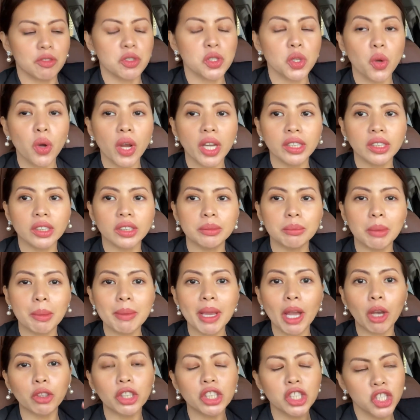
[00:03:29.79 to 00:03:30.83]
So ngayon, mamaya
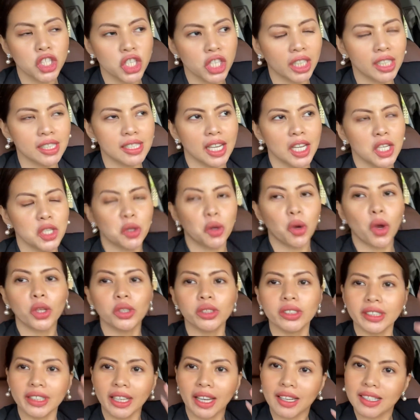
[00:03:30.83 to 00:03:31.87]
ako nagchichika sa inyo kung ano
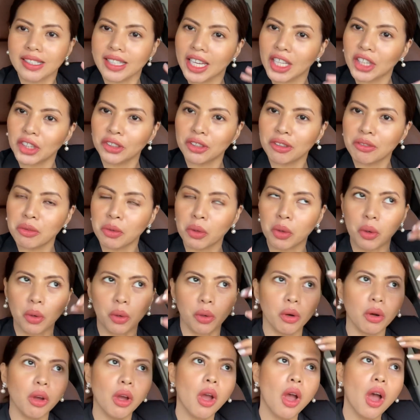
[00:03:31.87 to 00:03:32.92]
nangyari sa interview
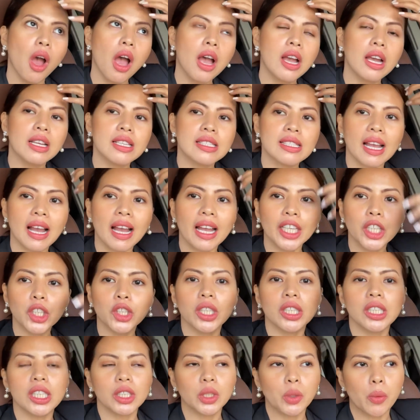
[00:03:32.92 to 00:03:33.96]
ko. Sa ngayon,
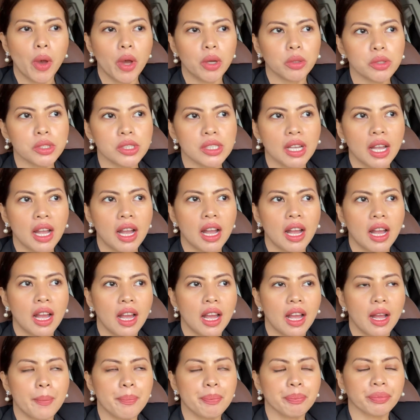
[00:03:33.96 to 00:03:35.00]
nandito ako sa
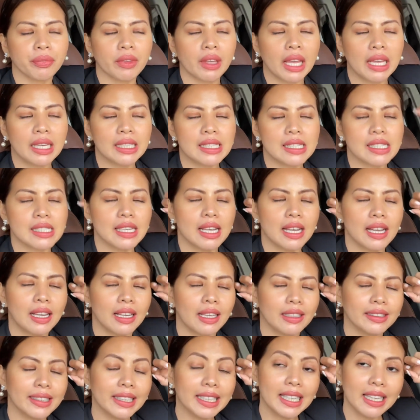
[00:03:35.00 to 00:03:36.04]

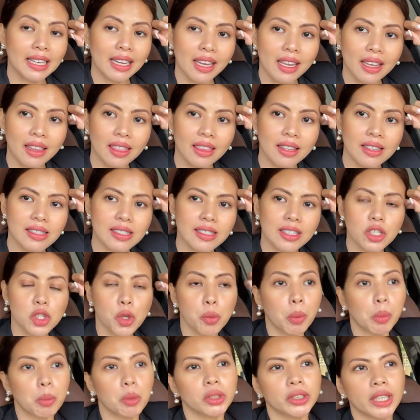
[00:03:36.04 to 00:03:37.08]
sa The Greens. So,
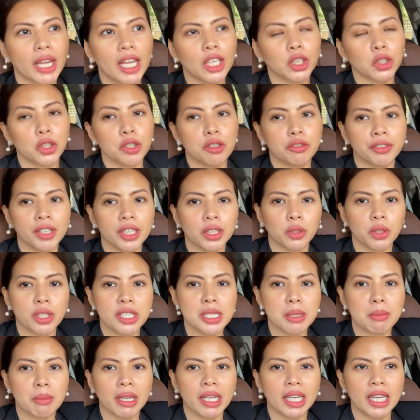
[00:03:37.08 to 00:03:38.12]
pupuntahan ko yung friend ko na
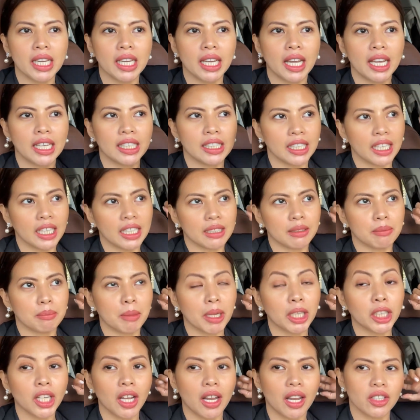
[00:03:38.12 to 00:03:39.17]
si Maria and then
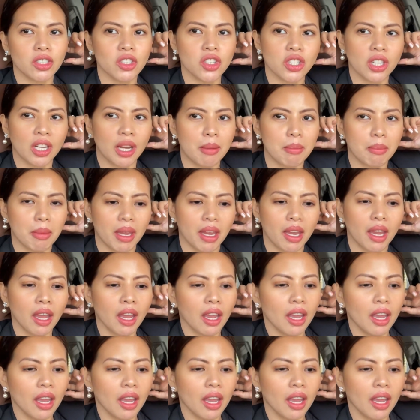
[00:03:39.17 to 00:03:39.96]
magla-lunch kami.